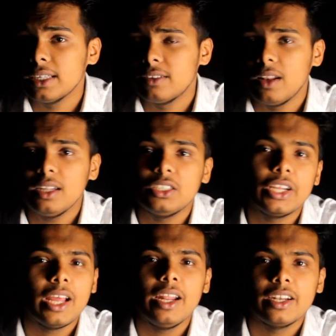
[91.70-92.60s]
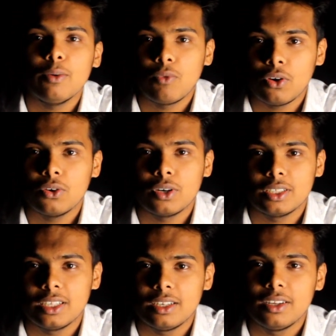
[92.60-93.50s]
গিয়েছিলেন সেখানে একটা ব্লগ
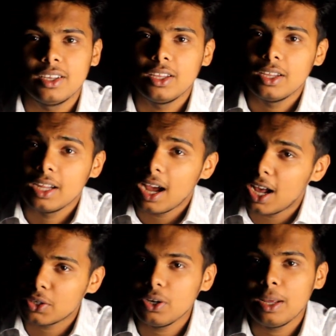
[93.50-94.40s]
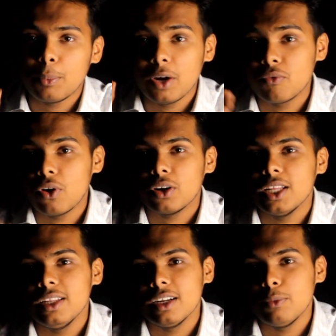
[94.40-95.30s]
করেছেন আসলে আপনারা
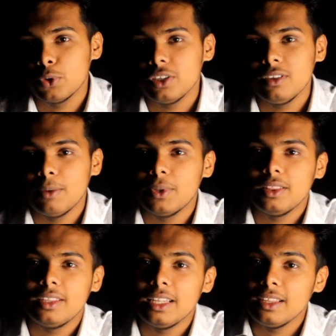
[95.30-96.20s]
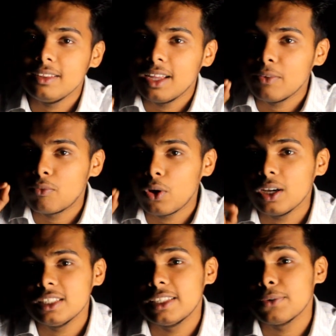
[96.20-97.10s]
ব্লগটা দেখলে বুঝে যাবেন তিনি তার
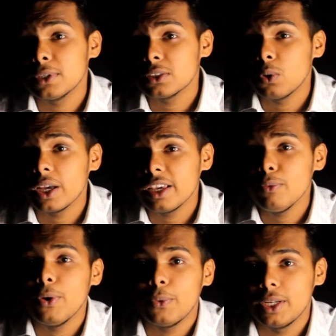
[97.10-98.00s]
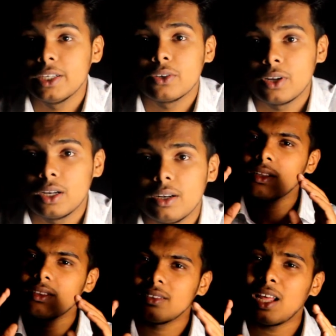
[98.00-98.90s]
ব্লগের সিকোয়েন্সগুলো কিভাবে এডিট করেন
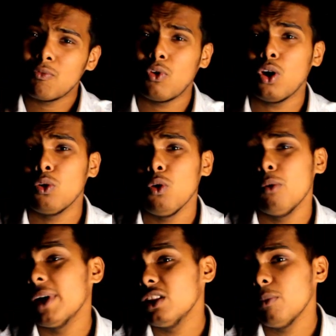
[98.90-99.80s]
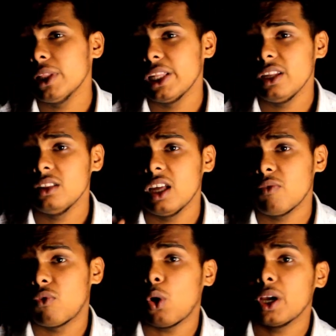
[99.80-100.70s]
তার ব্লগগুলোর মাধ্যমে তিনি
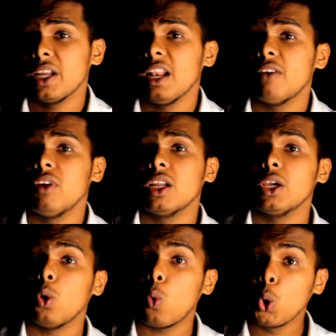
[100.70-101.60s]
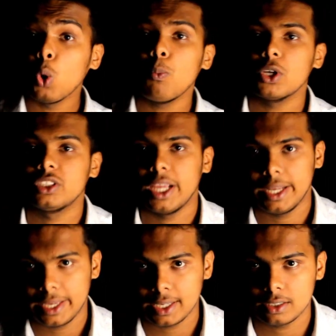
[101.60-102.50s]
তার ব্লগিং লেভেলকে অন্য পর্যায়ে নিয়ে